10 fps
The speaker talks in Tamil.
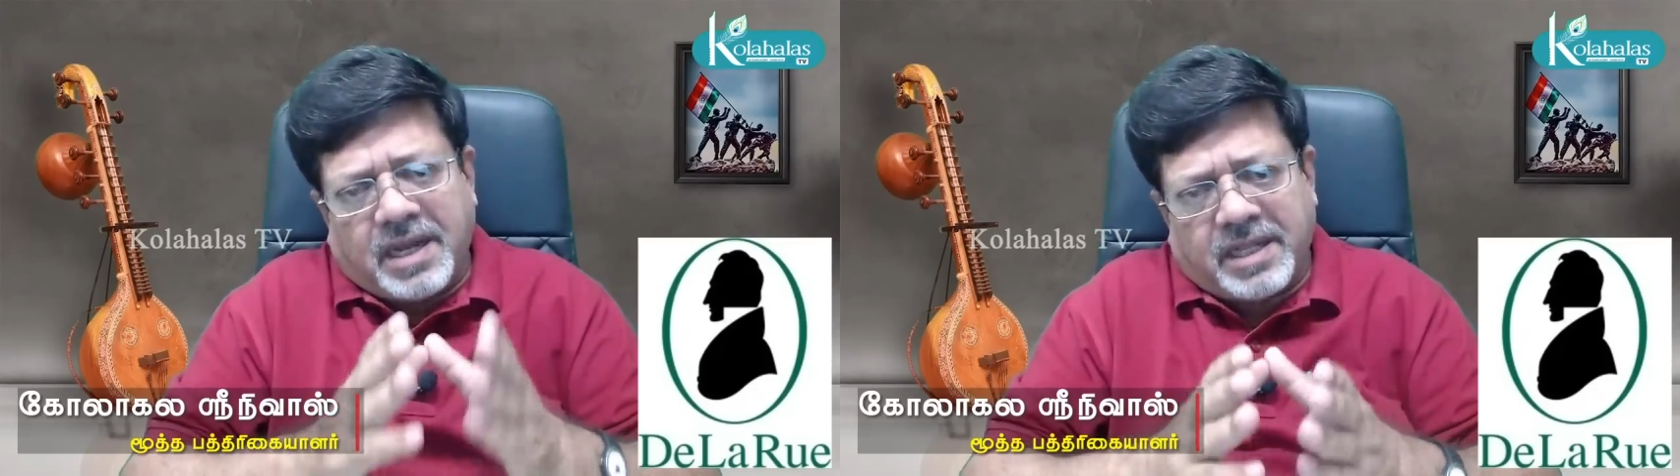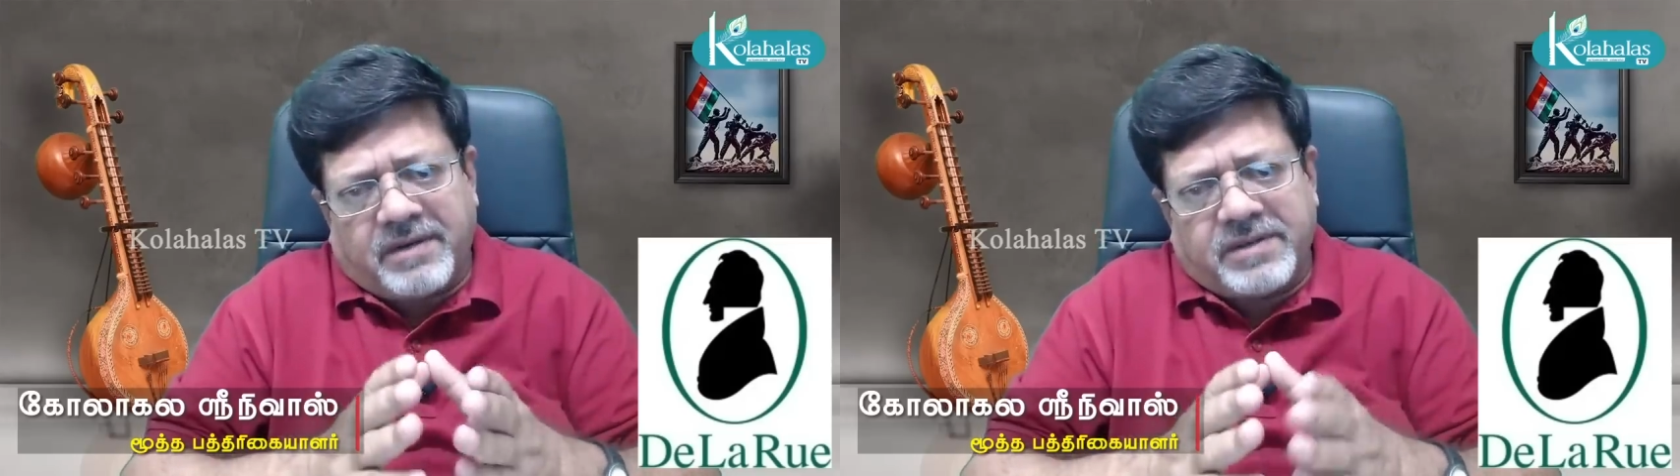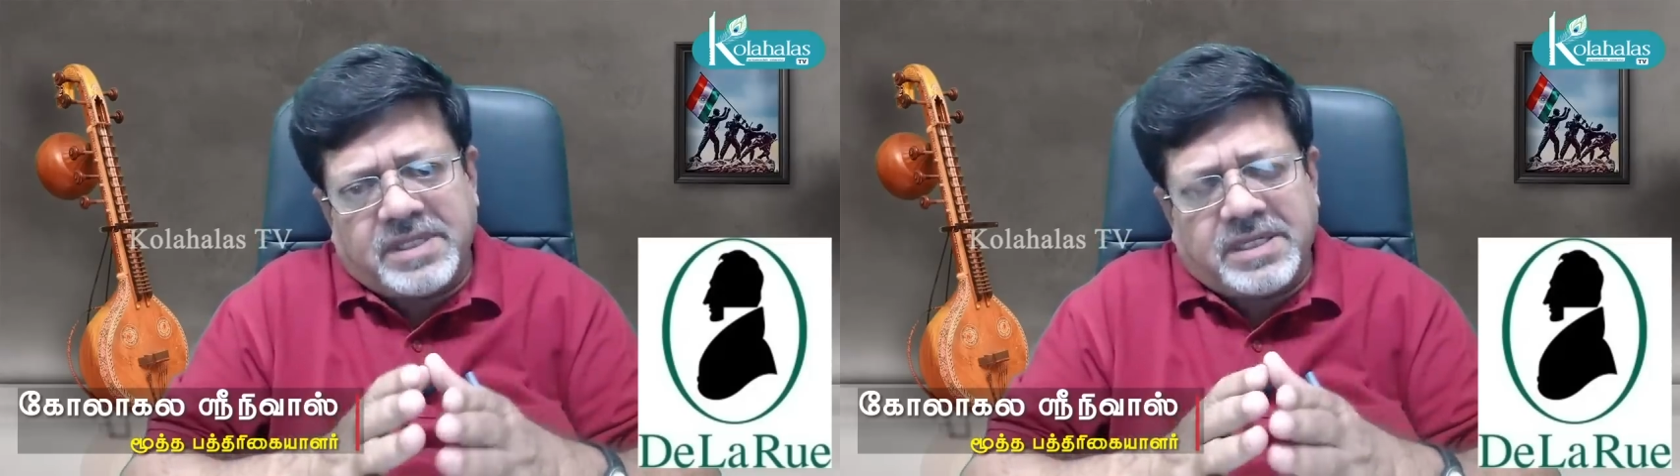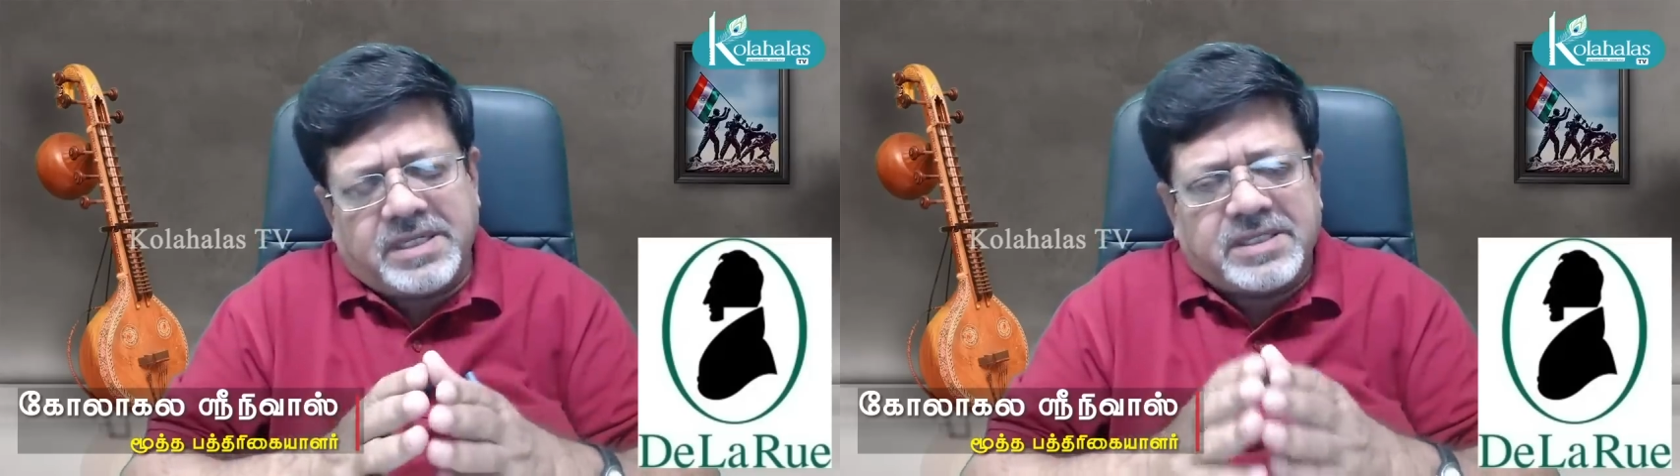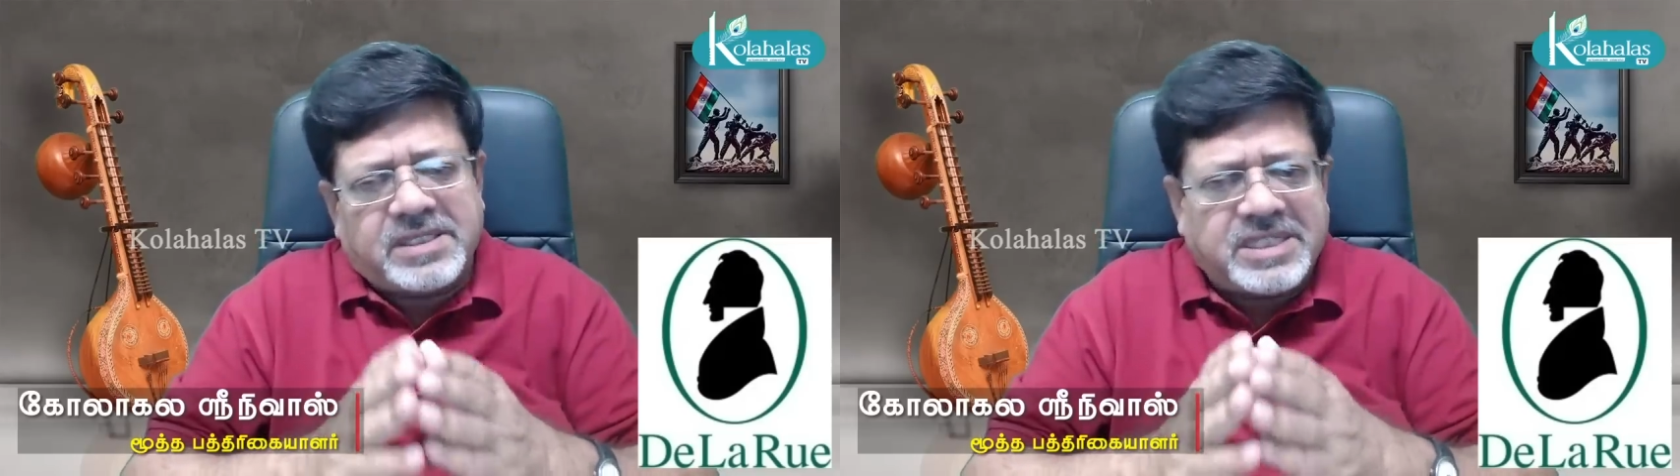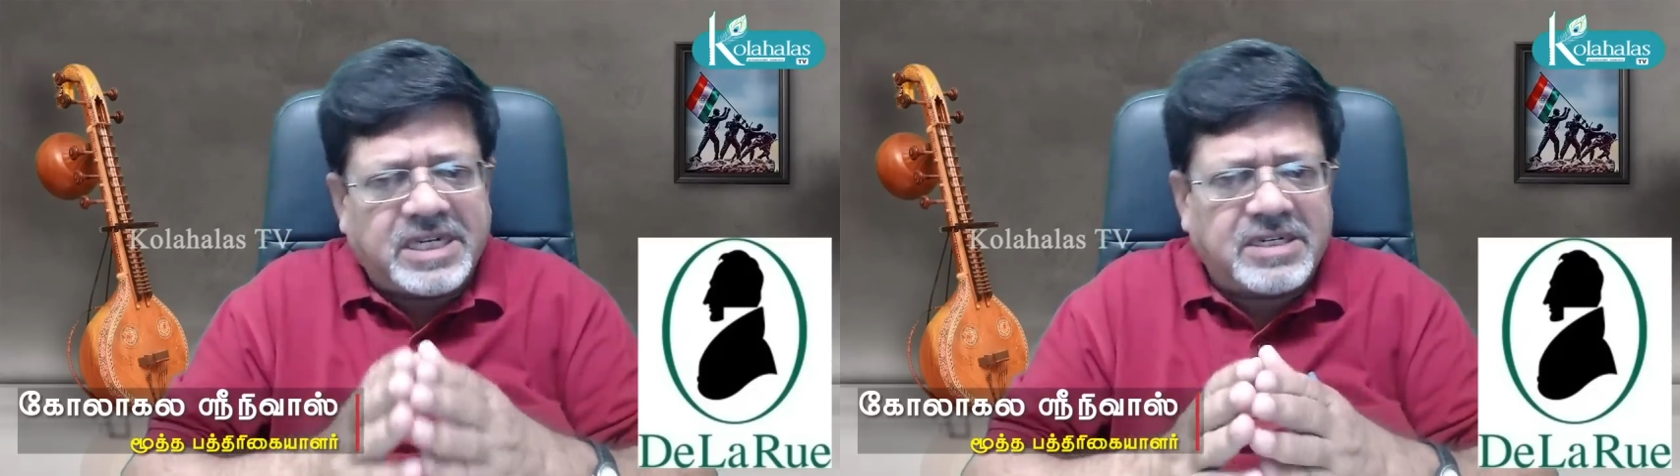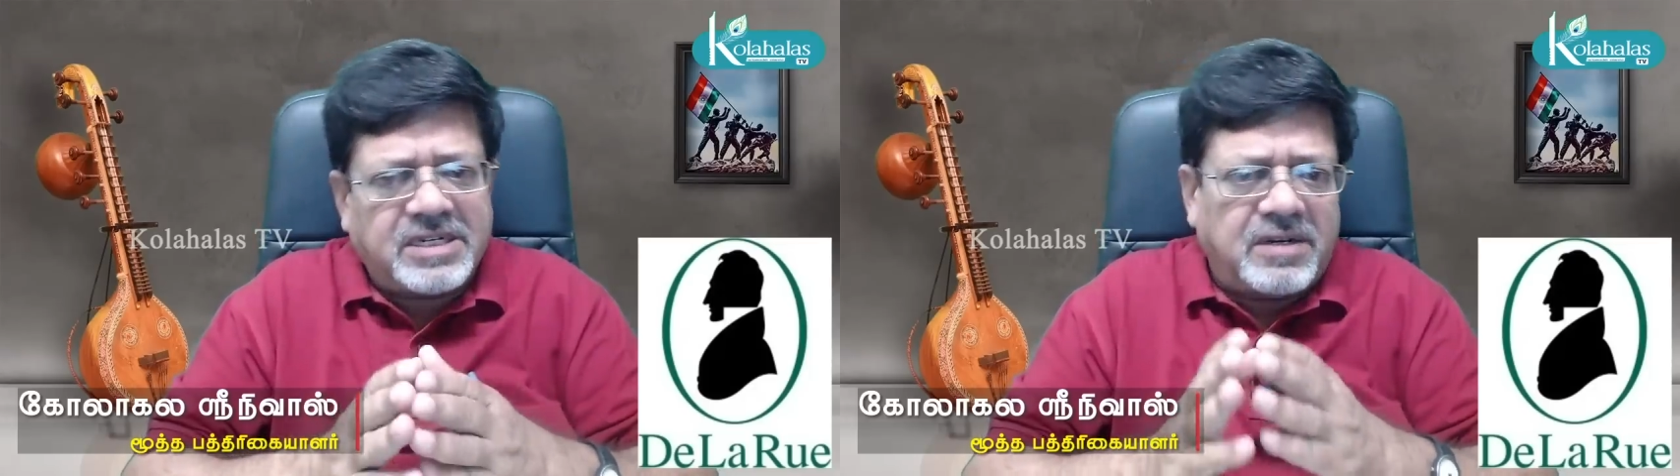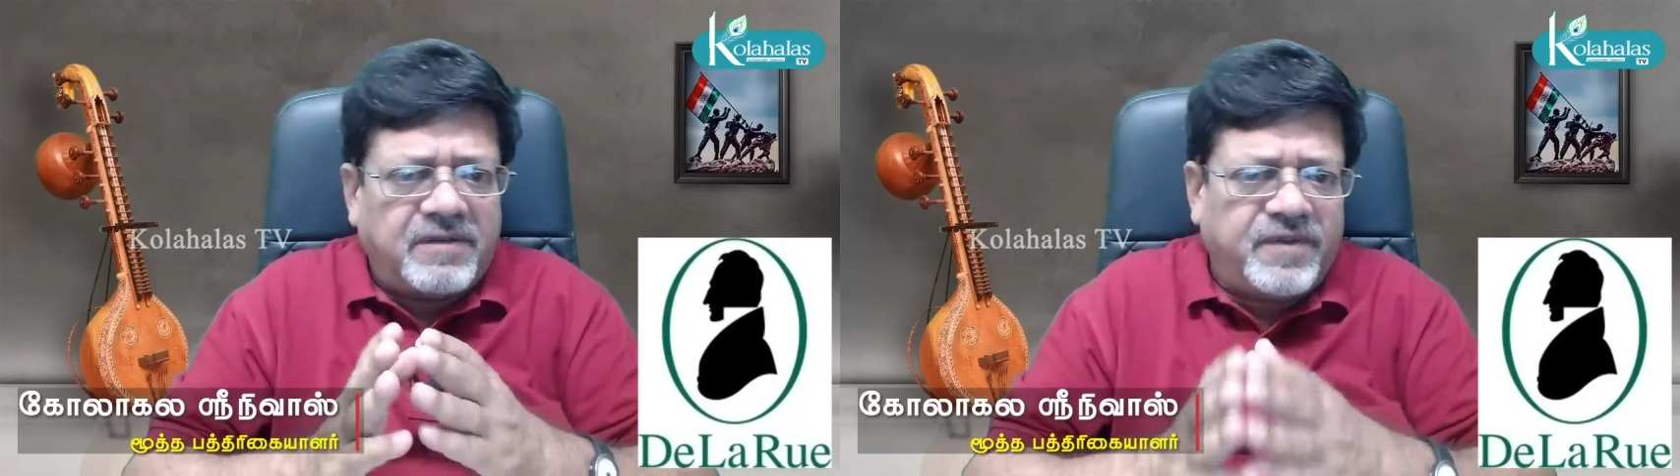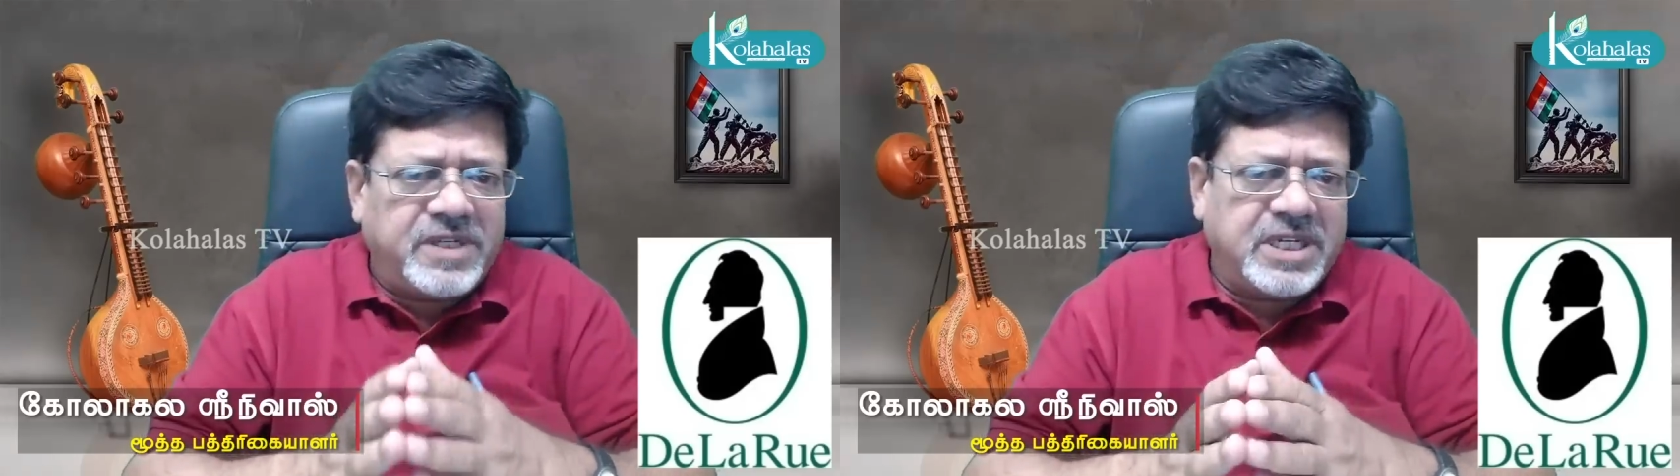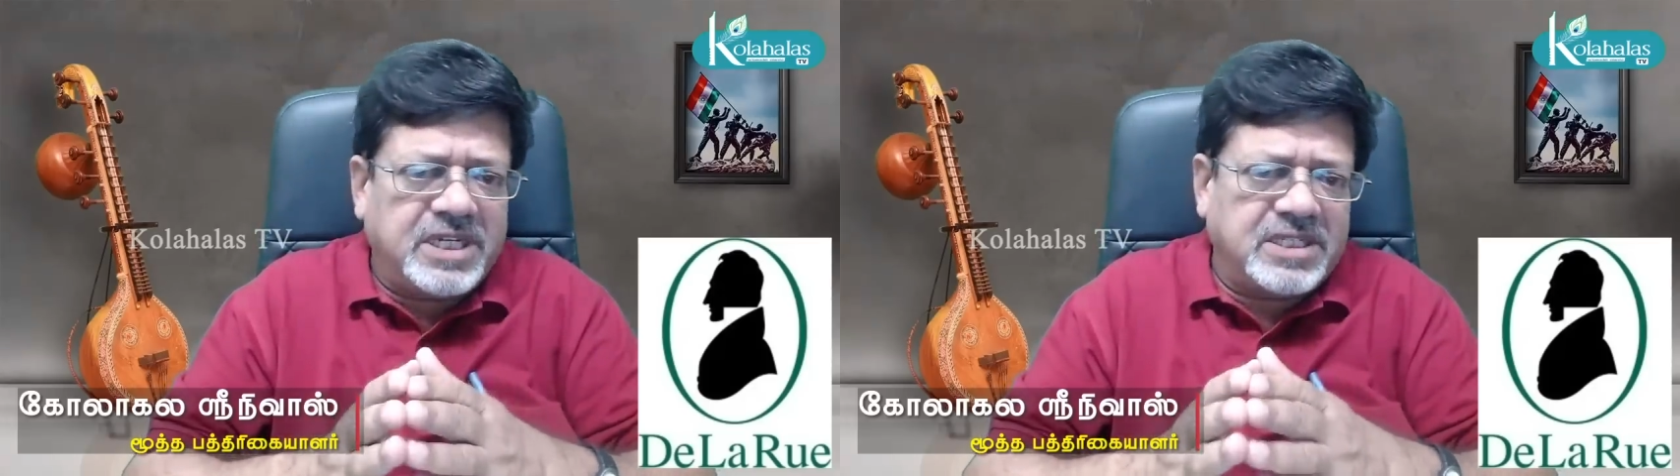அதாவது சென்ட்ரல்
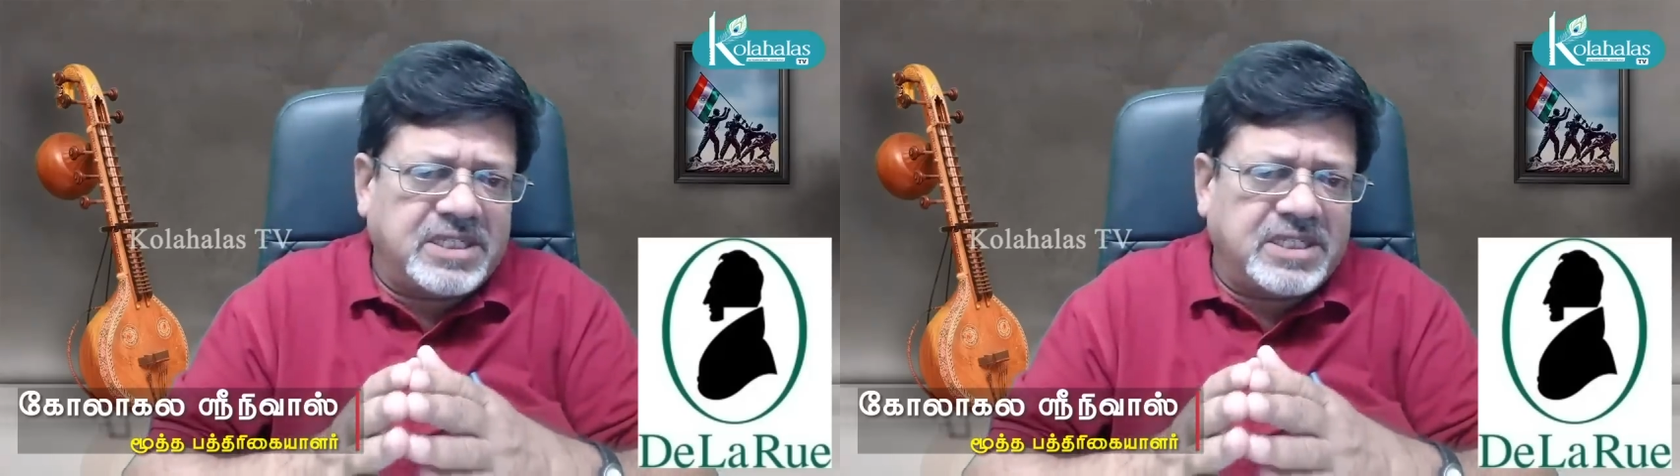விஜிலன்ஸ்